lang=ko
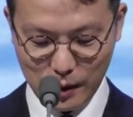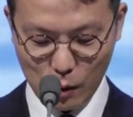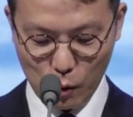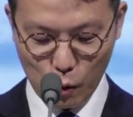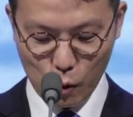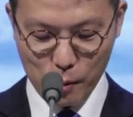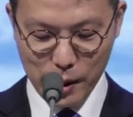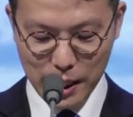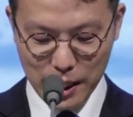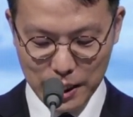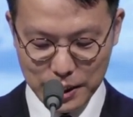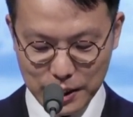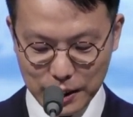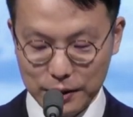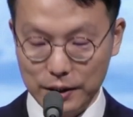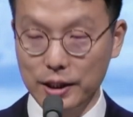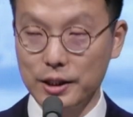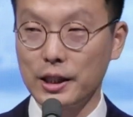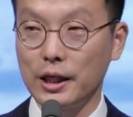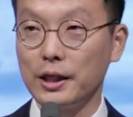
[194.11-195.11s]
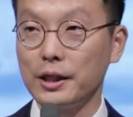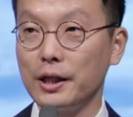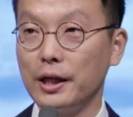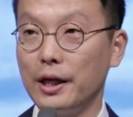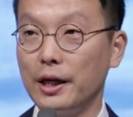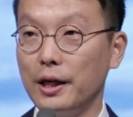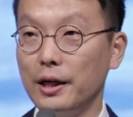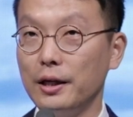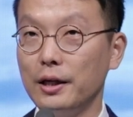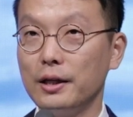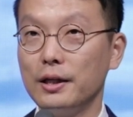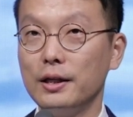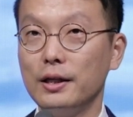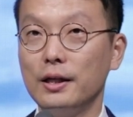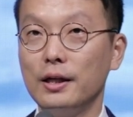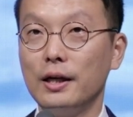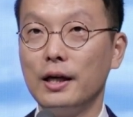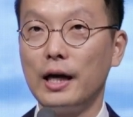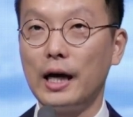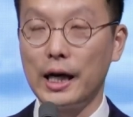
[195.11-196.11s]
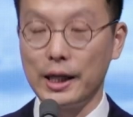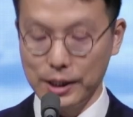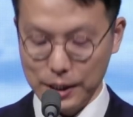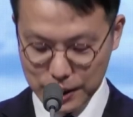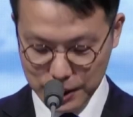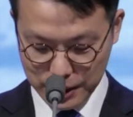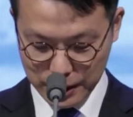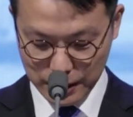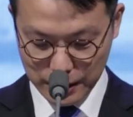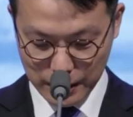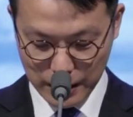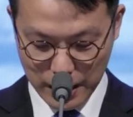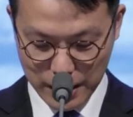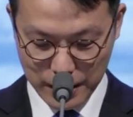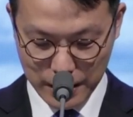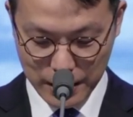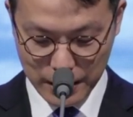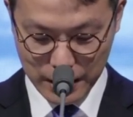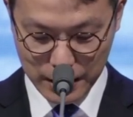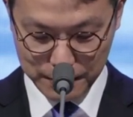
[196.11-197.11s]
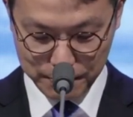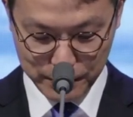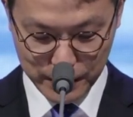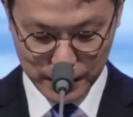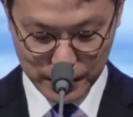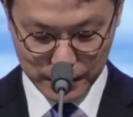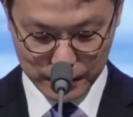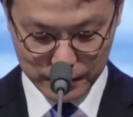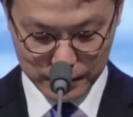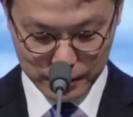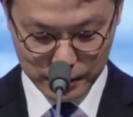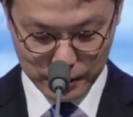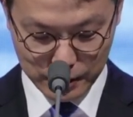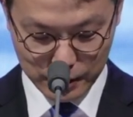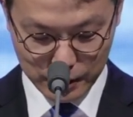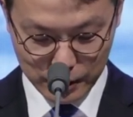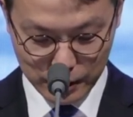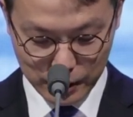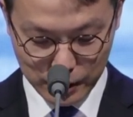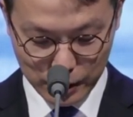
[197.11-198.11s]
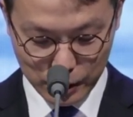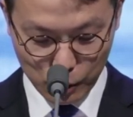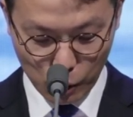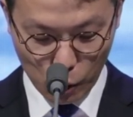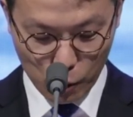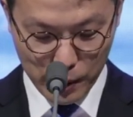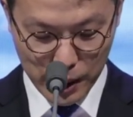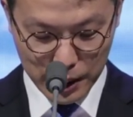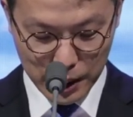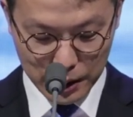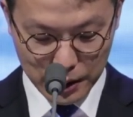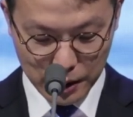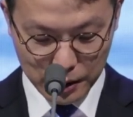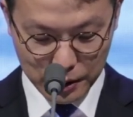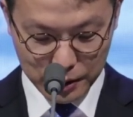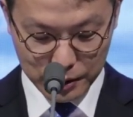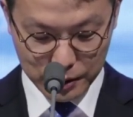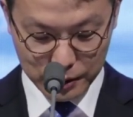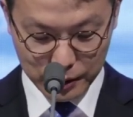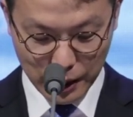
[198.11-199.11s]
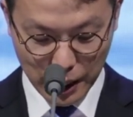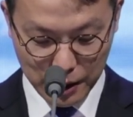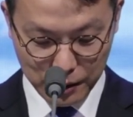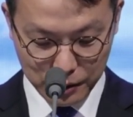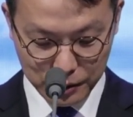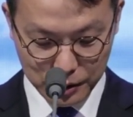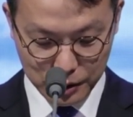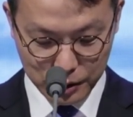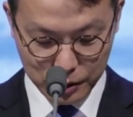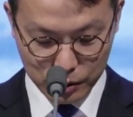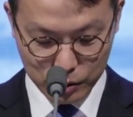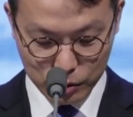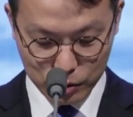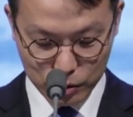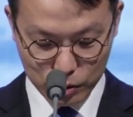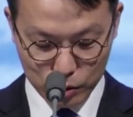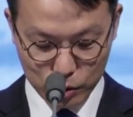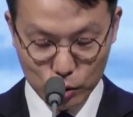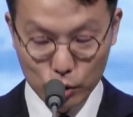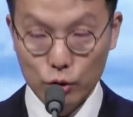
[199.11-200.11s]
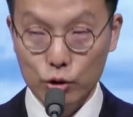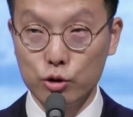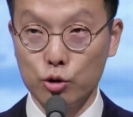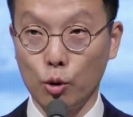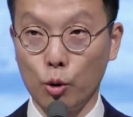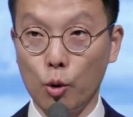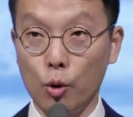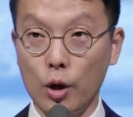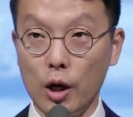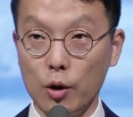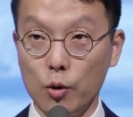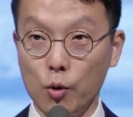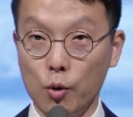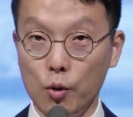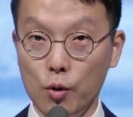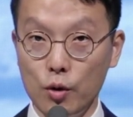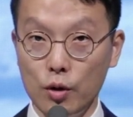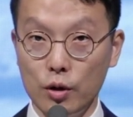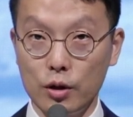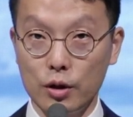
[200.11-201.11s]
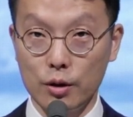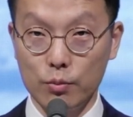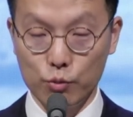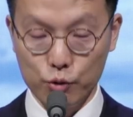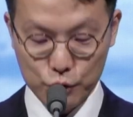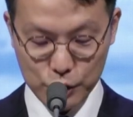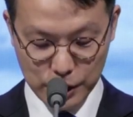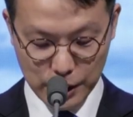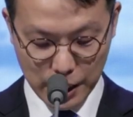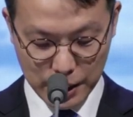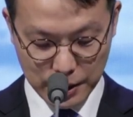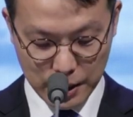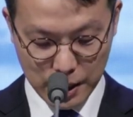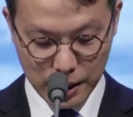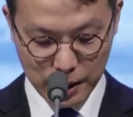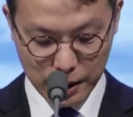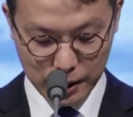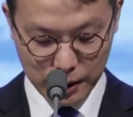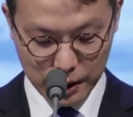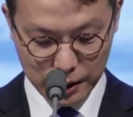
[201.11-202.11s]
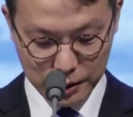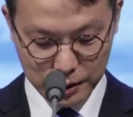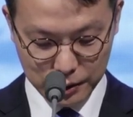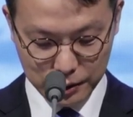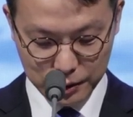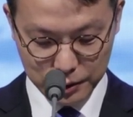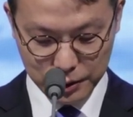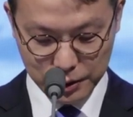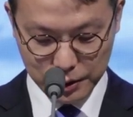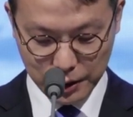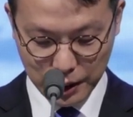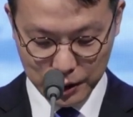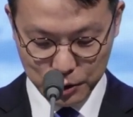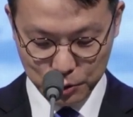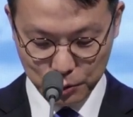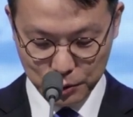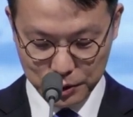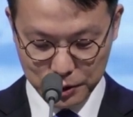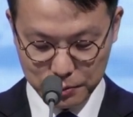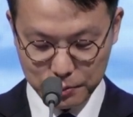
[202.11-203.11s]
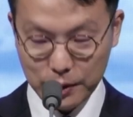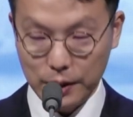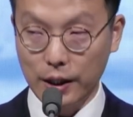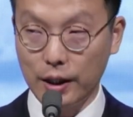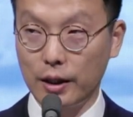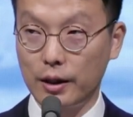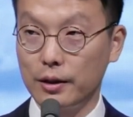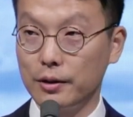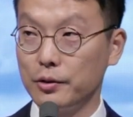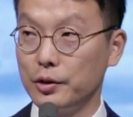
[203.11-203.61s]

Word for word: 오만한 자들의 자리에 앉지 않아야 합니다. 이 오만하다는 단어는 조롱하고 무시하다라는 뜻을 가지고 있습니다.